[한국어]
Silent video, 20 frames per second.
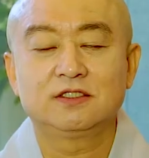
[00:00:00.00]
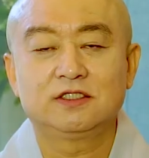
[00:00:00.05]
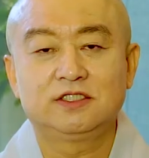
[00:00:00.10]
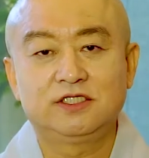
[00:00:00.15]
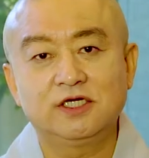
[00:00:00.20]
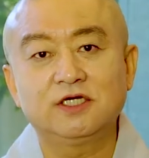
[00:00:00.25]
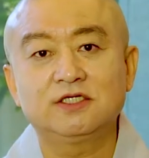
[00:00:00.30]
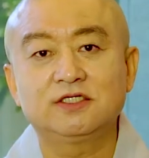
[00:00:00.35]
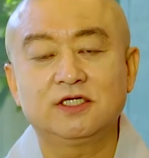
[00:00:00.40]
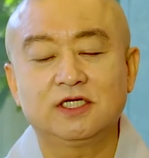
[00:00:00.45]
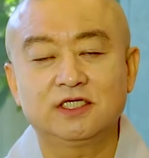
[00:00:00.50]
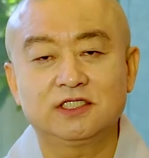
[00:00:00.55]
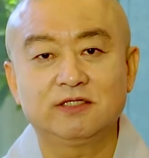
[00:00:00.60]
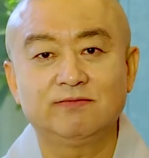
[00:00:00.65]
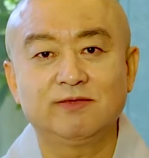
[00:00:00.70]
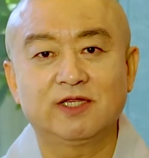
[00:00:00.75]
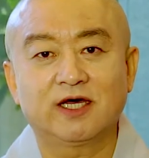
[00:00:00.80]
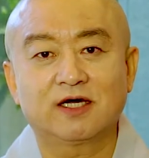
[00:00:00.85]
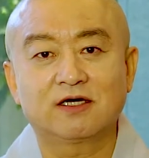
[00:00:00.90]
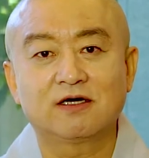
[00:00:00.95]
지어져
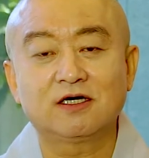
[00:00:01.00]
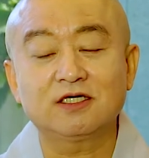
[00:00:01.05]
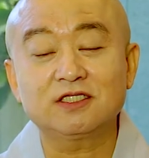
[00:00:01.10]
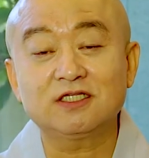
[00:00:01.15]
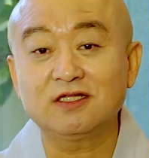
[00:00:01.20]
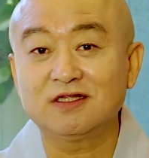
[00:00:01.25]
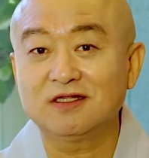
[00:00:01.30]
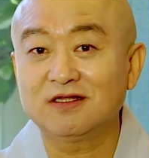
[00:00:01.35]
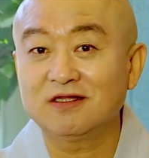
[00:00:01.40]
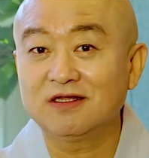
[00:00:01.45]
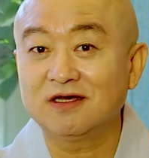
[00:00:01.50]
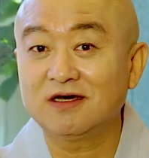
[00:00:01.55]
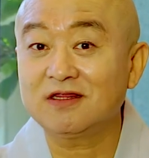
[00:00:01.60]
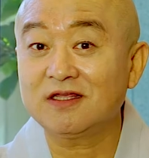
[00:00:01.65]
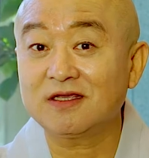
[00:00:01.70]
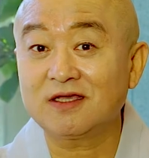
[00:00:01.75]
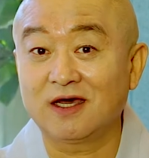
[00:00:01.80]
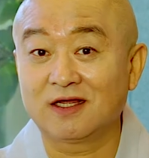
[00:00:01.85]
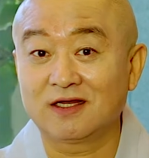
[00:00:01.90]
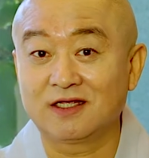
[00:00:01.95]
있습니다. 그것은
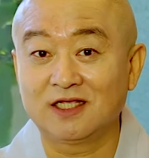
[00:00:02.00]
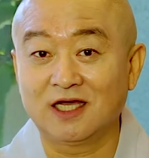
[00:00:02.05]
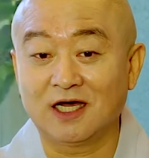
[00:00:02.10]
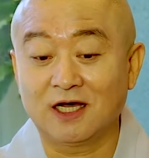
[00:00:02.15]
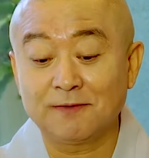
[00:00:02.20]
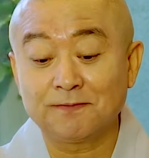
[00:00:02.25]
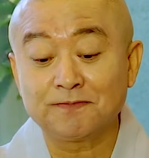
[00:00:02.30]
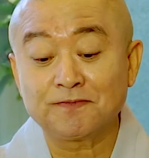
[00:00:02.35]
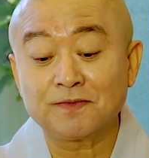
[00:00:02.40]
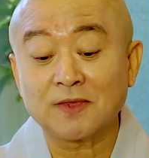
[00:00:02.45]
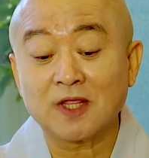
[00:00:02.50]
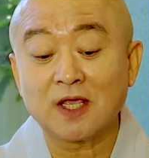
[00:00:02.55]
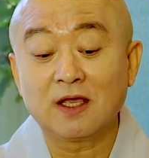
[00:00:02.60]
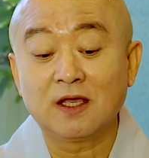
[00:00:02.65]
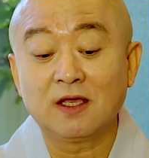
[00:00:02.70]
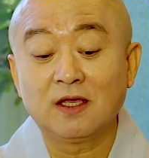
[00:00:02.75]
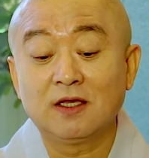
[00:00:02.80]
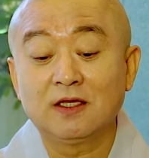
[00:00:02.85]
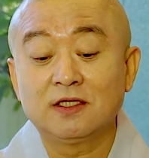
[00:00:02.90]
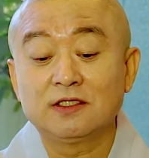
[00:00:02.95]
어떻게 하느냐?
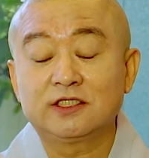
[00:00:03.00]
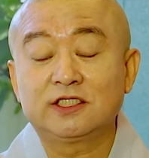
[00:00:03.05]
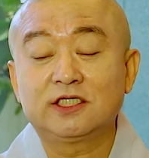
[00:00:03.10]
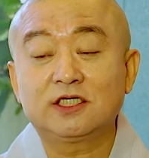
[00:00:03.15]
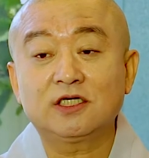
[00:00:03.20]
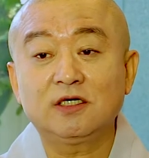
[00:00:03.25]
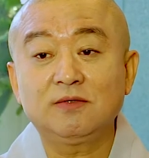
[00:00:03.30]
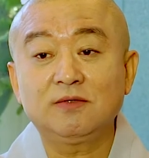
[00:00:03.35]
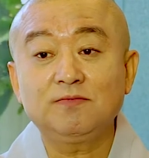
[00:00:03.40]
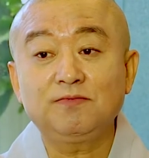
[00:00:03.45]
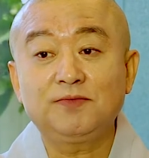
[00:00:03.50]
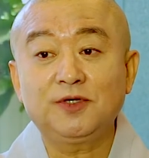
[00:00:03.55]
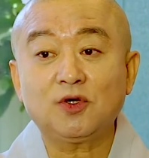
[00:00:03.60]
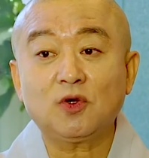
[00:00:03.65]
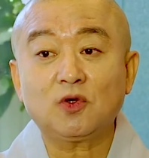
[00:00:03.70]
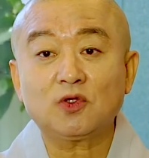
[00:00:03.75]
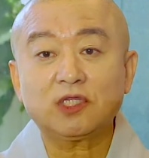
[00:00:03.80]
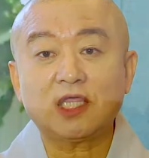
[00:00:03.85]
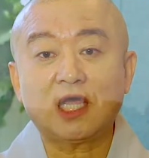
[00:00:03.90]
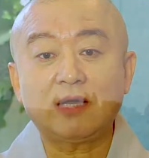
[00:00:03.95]
지금
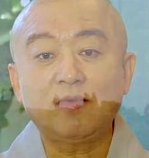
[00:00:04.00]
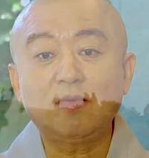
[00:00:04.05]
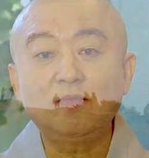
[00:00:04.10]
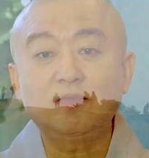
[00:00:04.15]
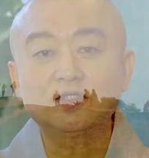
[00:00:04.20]
비록 탑은